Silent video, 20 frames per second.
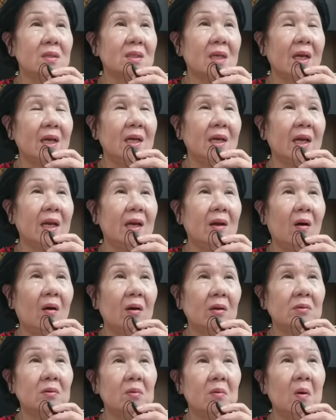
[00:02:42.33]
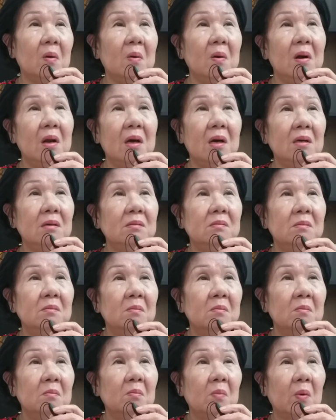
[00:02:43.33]
xây này nọ cho cô lên
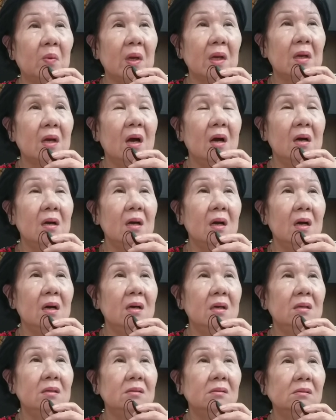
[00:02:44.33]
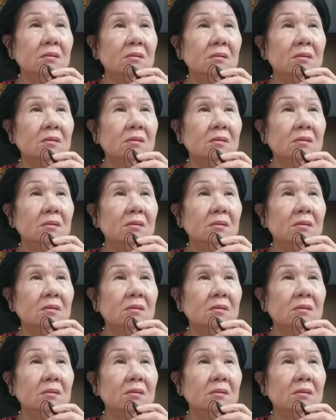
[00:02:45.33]
một cái cơ ngơi,